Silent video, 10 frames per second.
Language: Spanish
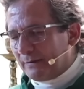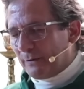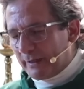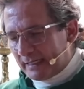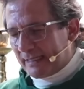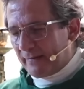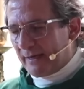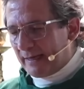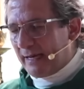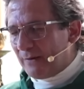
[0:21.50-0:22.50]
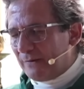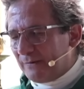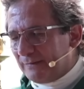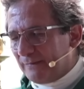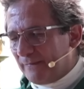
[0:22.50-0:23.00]
con este video,
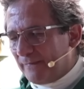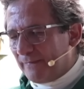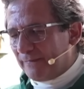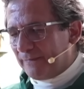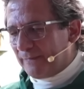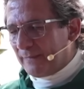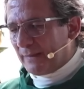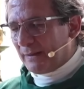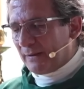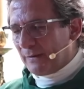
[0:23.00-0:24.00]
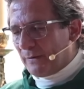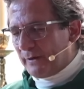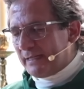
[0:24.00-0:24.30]
con